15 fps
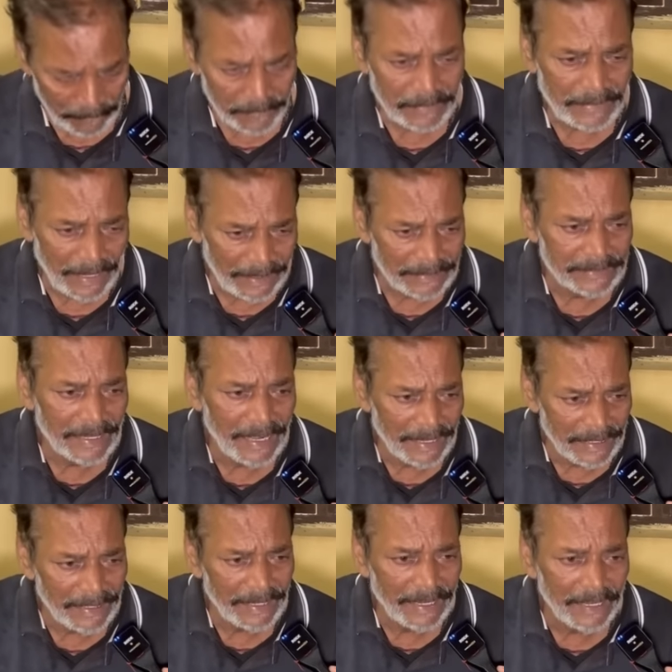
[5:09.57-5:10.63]
चालीस
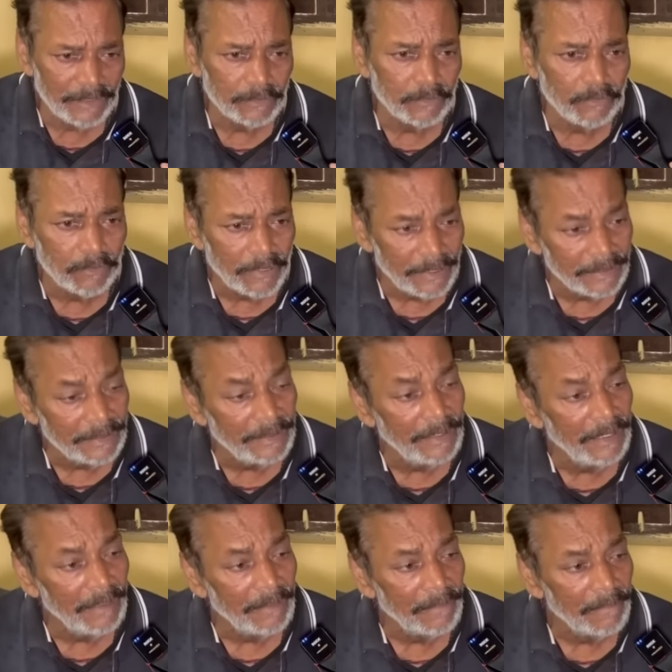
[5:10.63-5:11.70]
लाख लेना शुरू कर
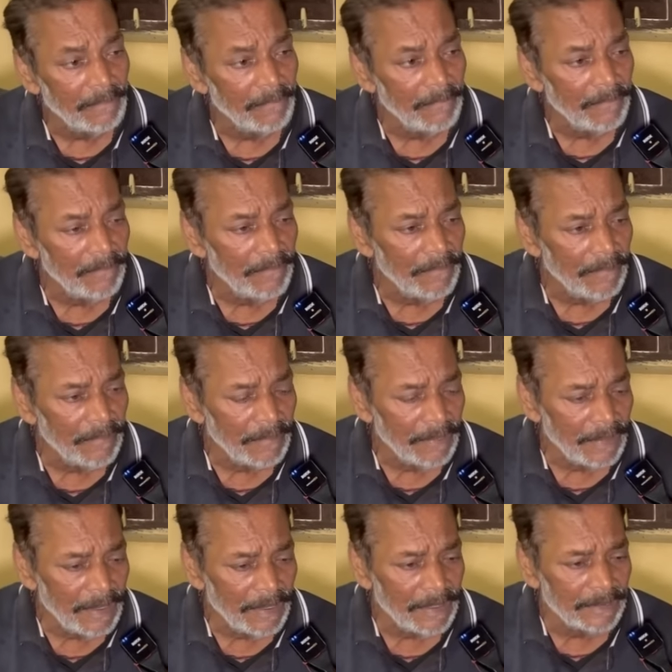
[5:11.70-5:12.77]
दिए
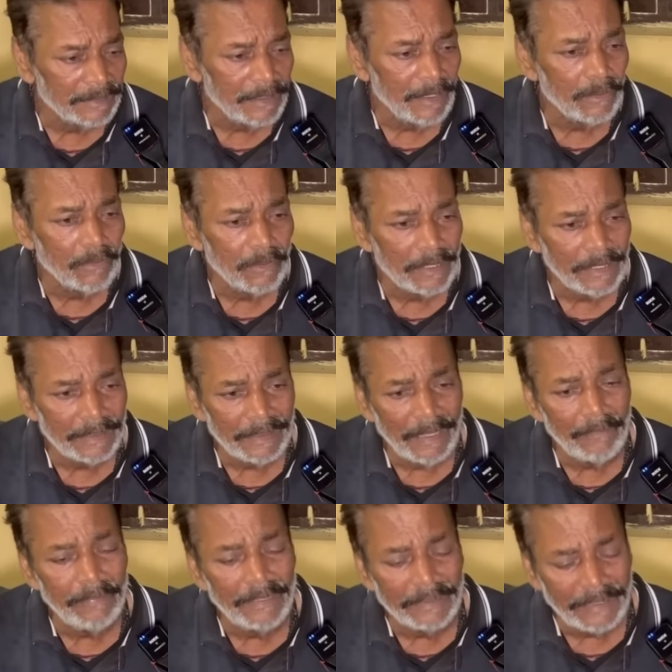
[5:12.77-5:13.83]
करेक्टर को कितना
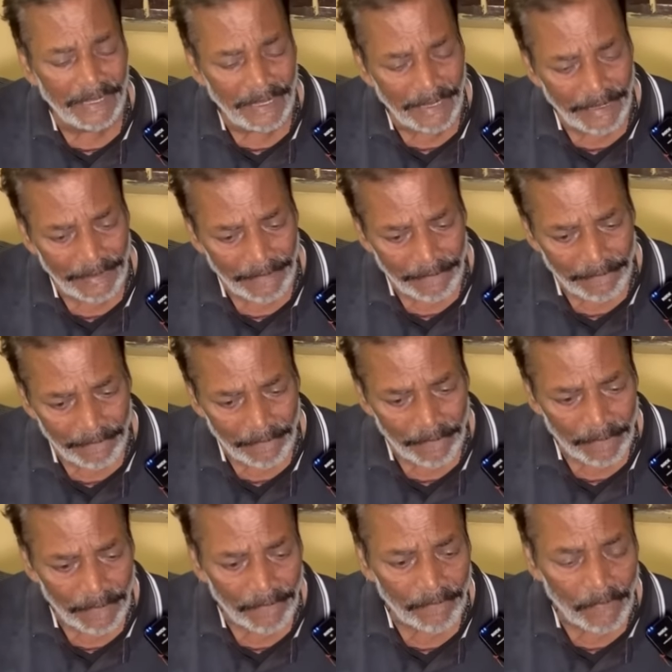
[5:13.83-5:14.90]
मिलता है
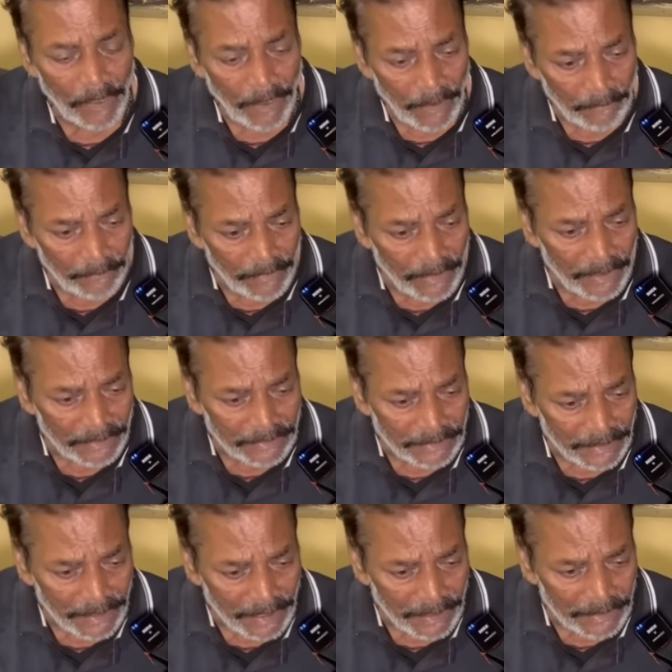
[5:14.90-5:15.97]
हम लड़
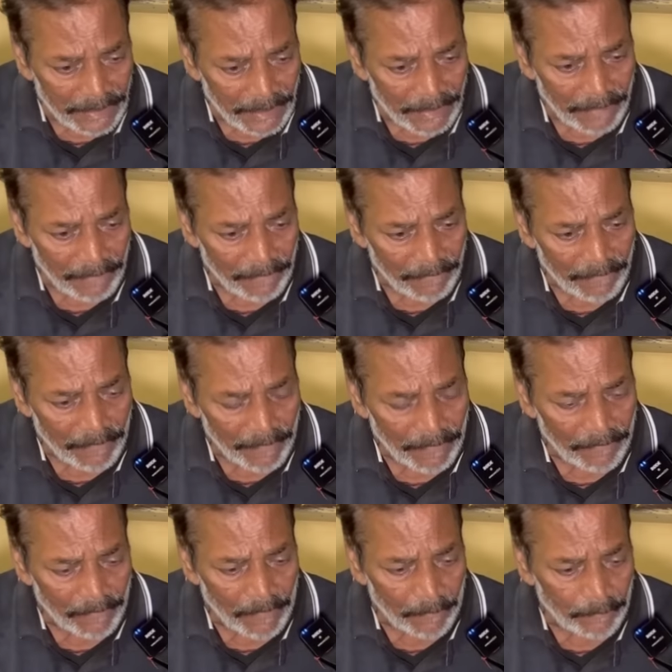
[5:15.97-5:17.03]
झगड़ के
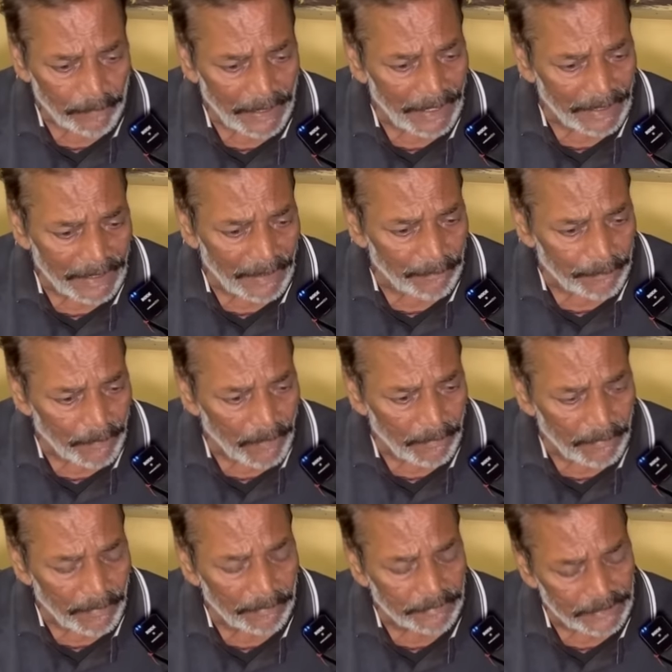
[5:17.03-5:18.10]
पैर का
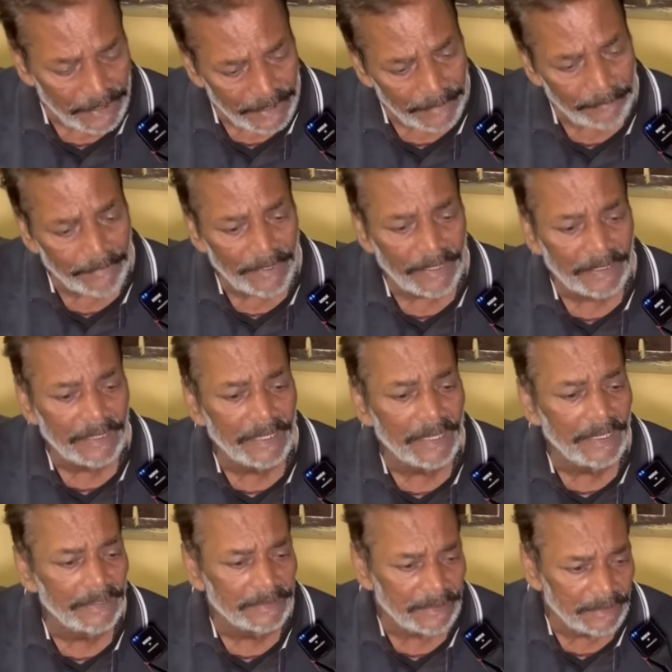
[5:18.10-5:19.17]
प्रॉब्लम छड़ी पकड़ के
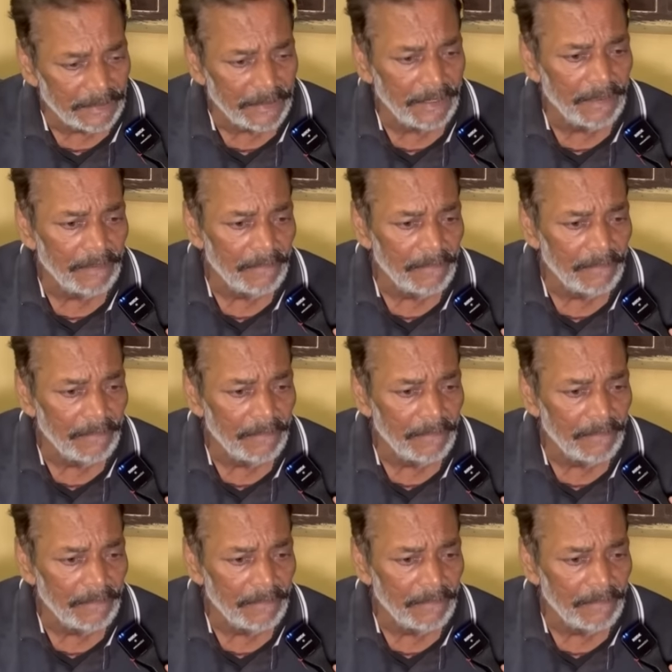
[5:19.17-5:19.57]
करते थे